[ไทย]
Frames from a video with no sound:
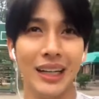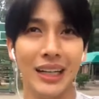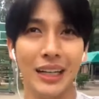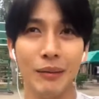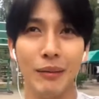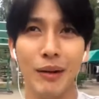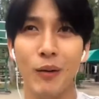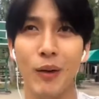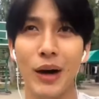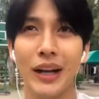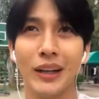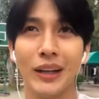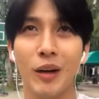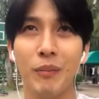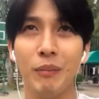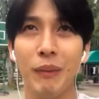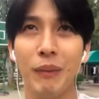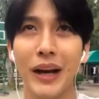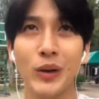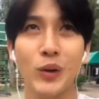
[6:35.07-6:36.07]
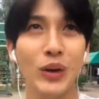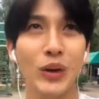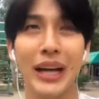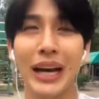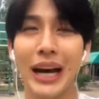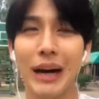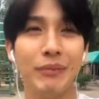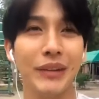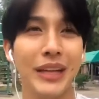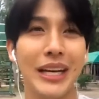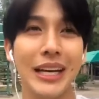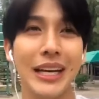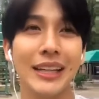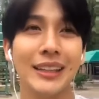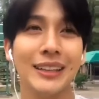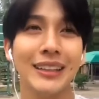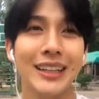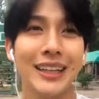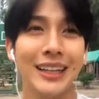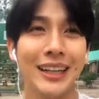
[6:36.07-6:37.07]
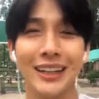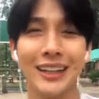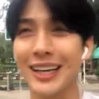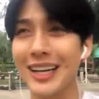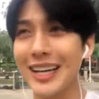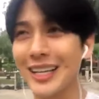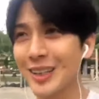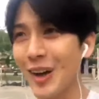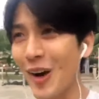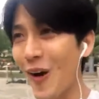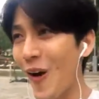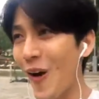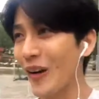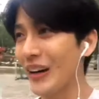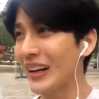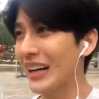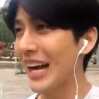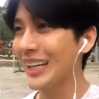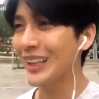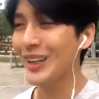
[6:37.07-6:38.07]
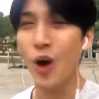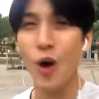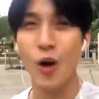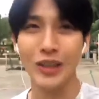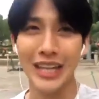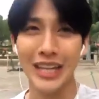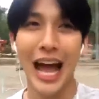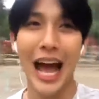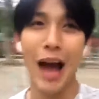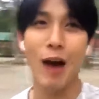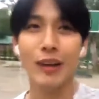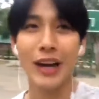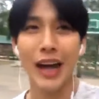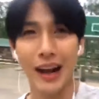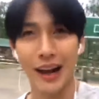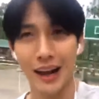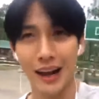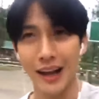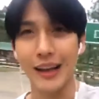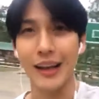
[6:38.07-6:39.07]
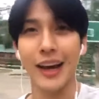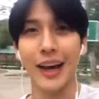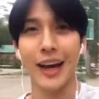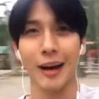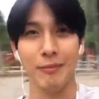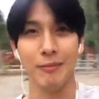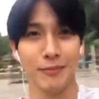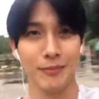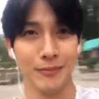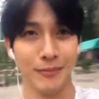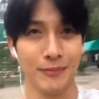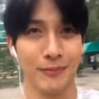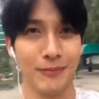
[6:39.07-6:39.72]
หรือบางวันก็ไปนู่นเลยครับตีหนึ่งตีสองนัดกองเช้ากันอะไรอย่างเงี้ยครับ